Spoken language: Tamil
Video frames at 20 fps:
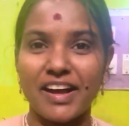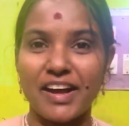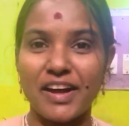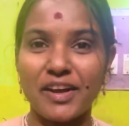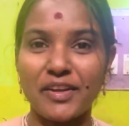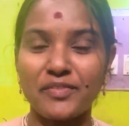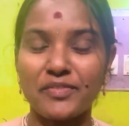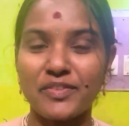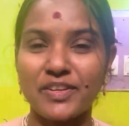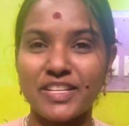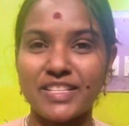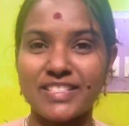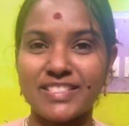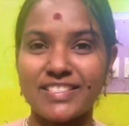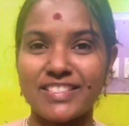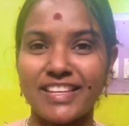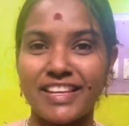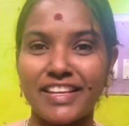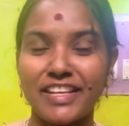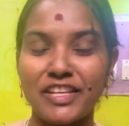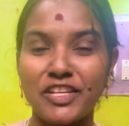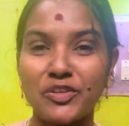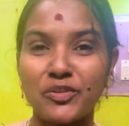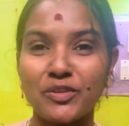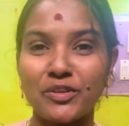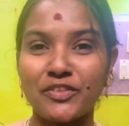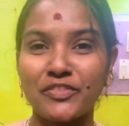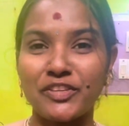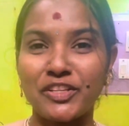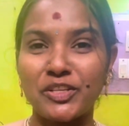ஹாய் ஃப்ரெண்ட்ஸ்
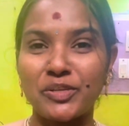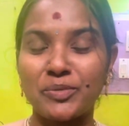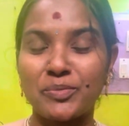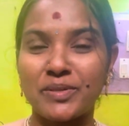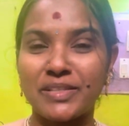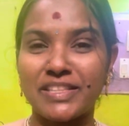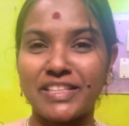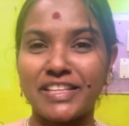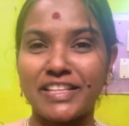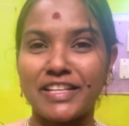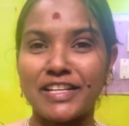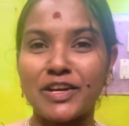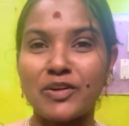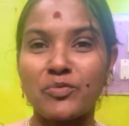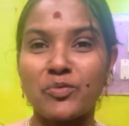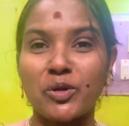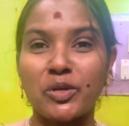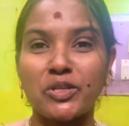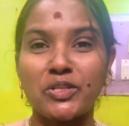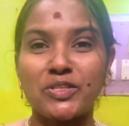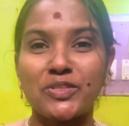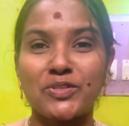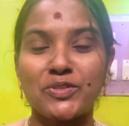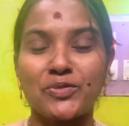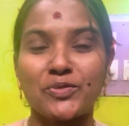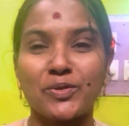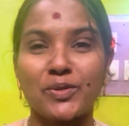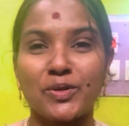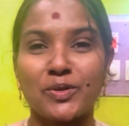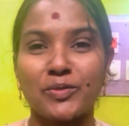இன்றைக்கோட வீடியோ பார்த்தீங்கன்னா ஒய்டி
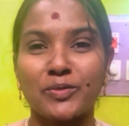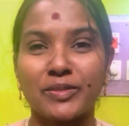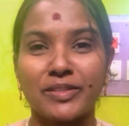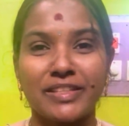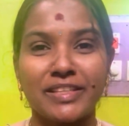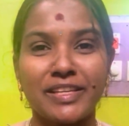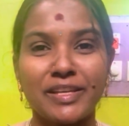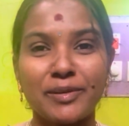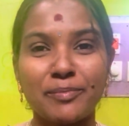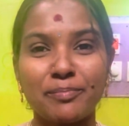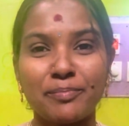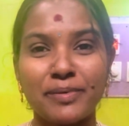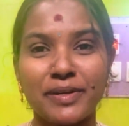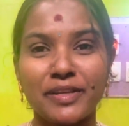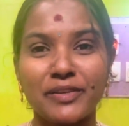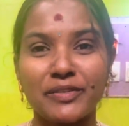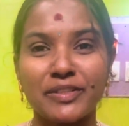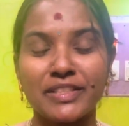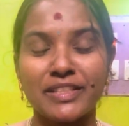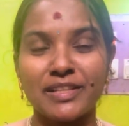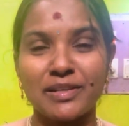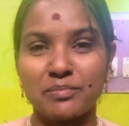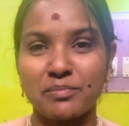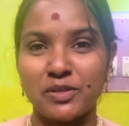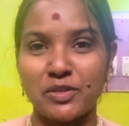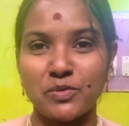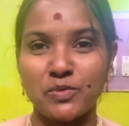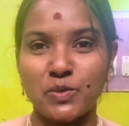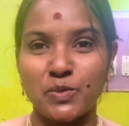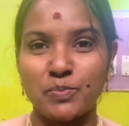ஸ்டூடியோ வந்து எப்படி வந்து நம்ம
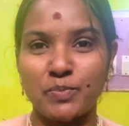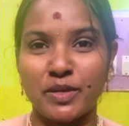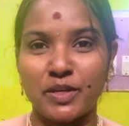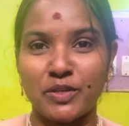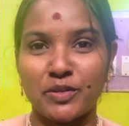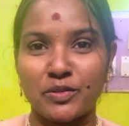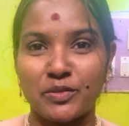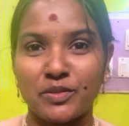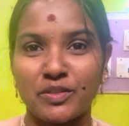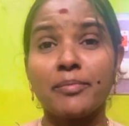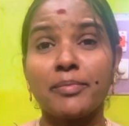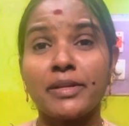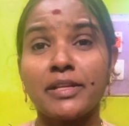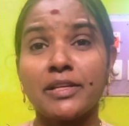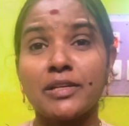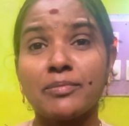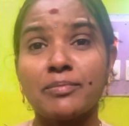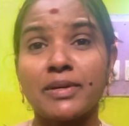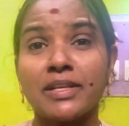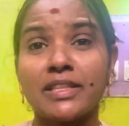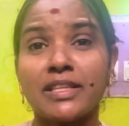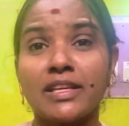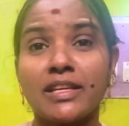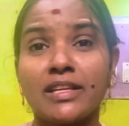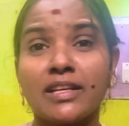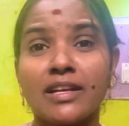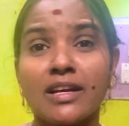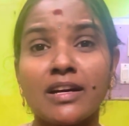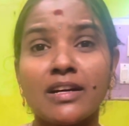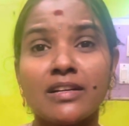யூஸ் பண்ணோம் சில பேருக்கு
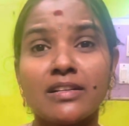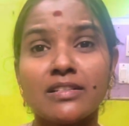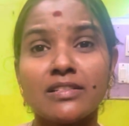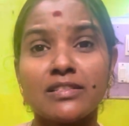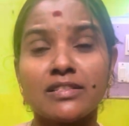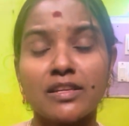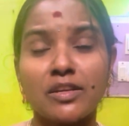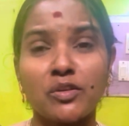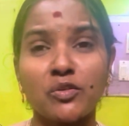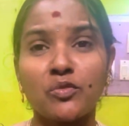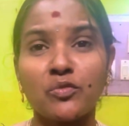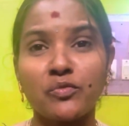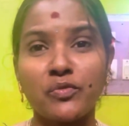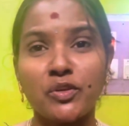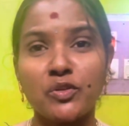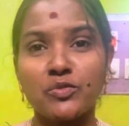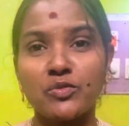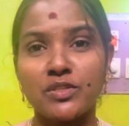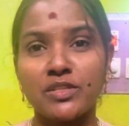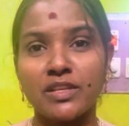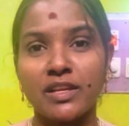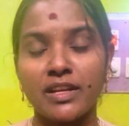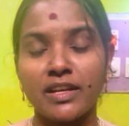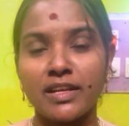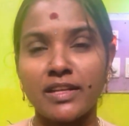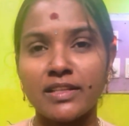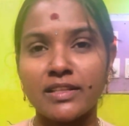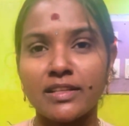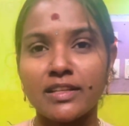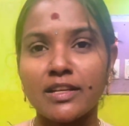பார்த்தீங்கன்னா ஜீரோ வியூஸ்
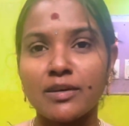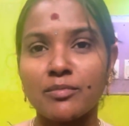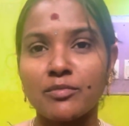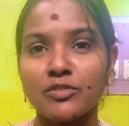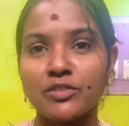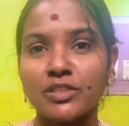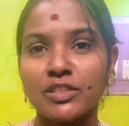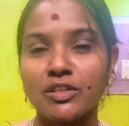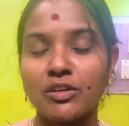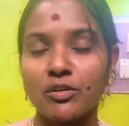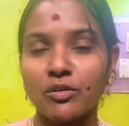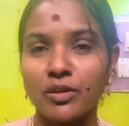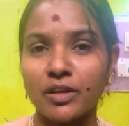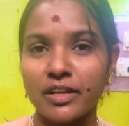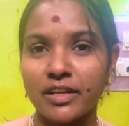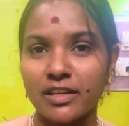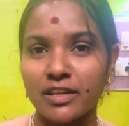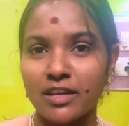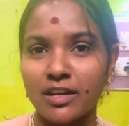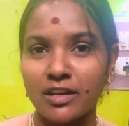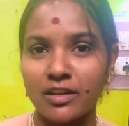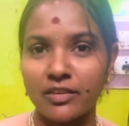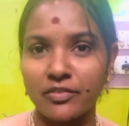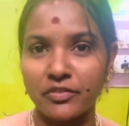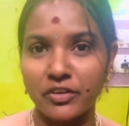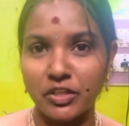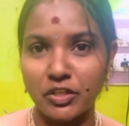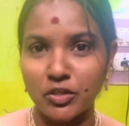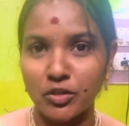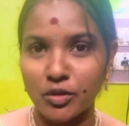இன்னதான் நம்ம வந்து குவாலிட்டியாக
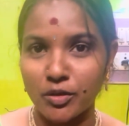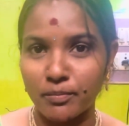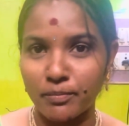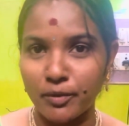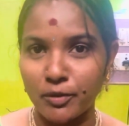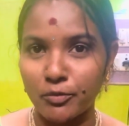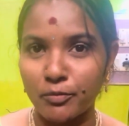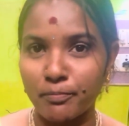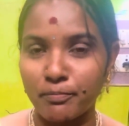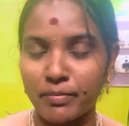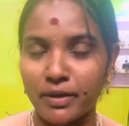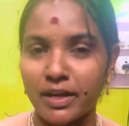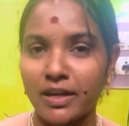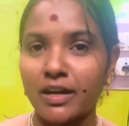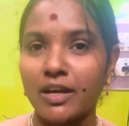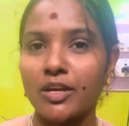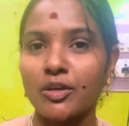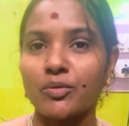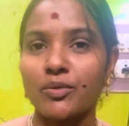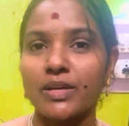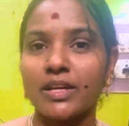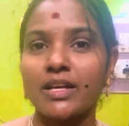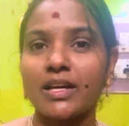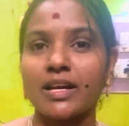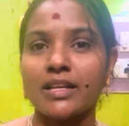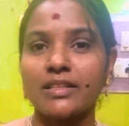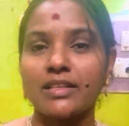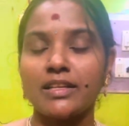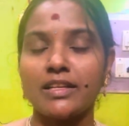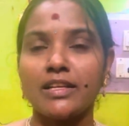வீடியோ அப்லோட் பண்ணால் கூட
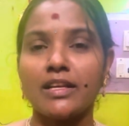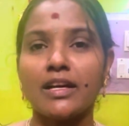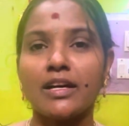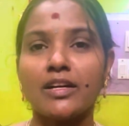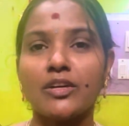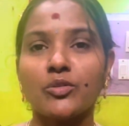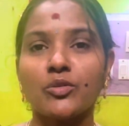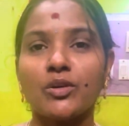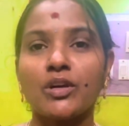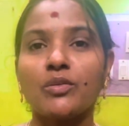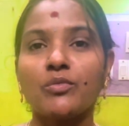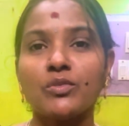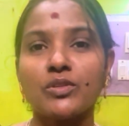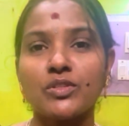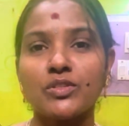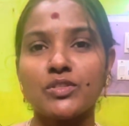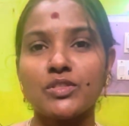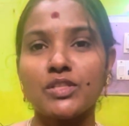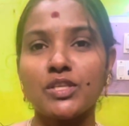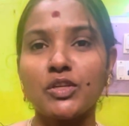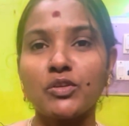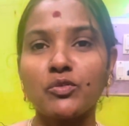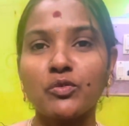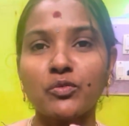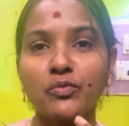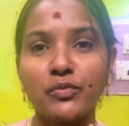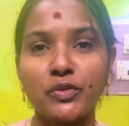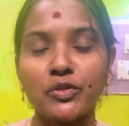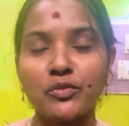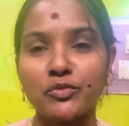அது என்ன ஆகும்னா ஒரு ஜீரோ
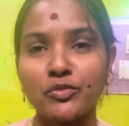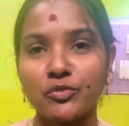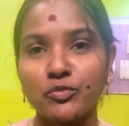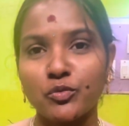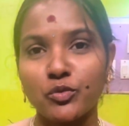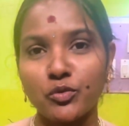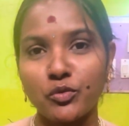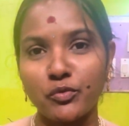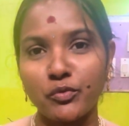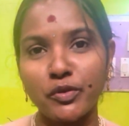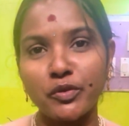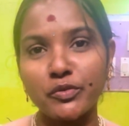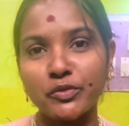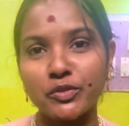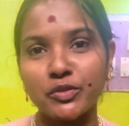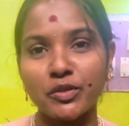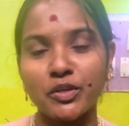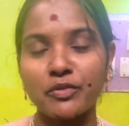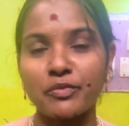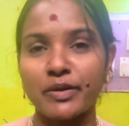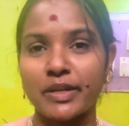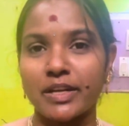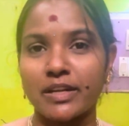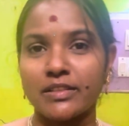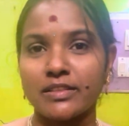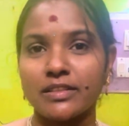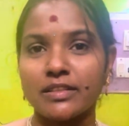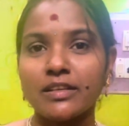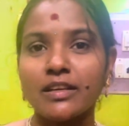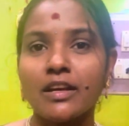வியூஸ் ஒரு வியூஸ் கூட
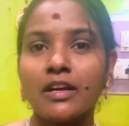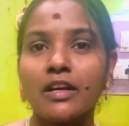வராது